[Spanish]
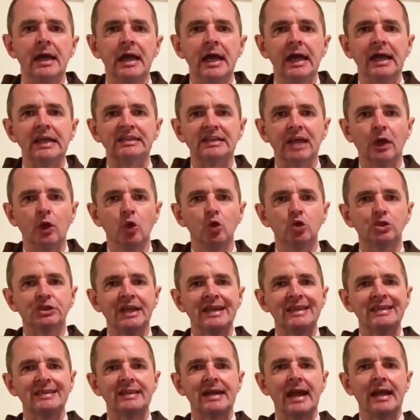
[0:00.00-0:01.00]
esa lucha
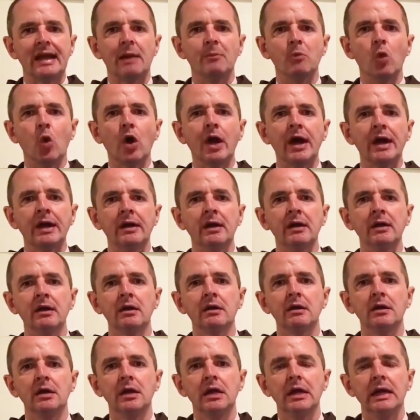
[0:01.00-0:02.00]
entre la mujer
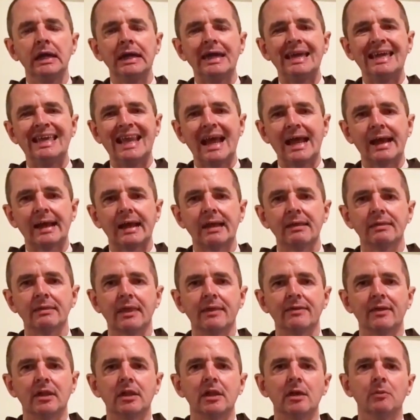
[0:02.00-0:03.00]
y la raza
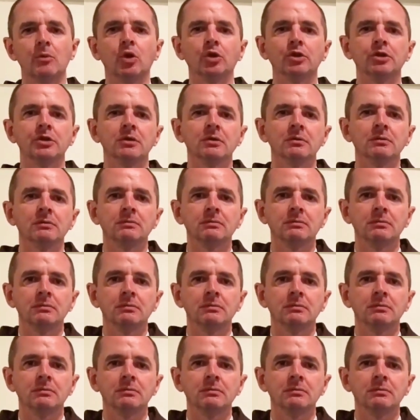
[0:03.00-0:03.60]
del demonio.